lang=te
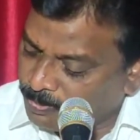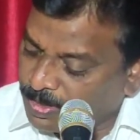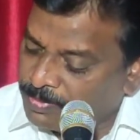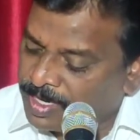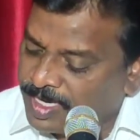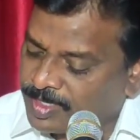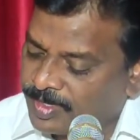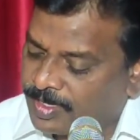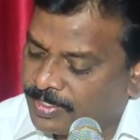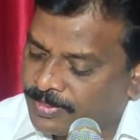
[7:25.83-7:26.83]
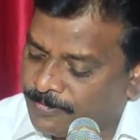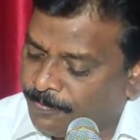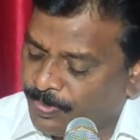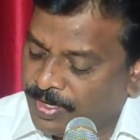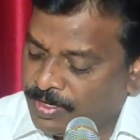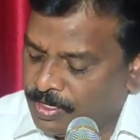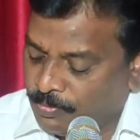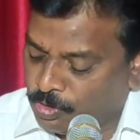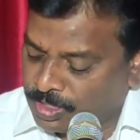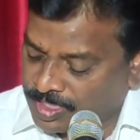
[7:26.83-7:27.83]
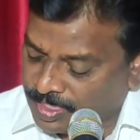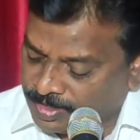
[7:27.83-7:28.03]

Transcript: పరమగీత గ్రంథం మొదటి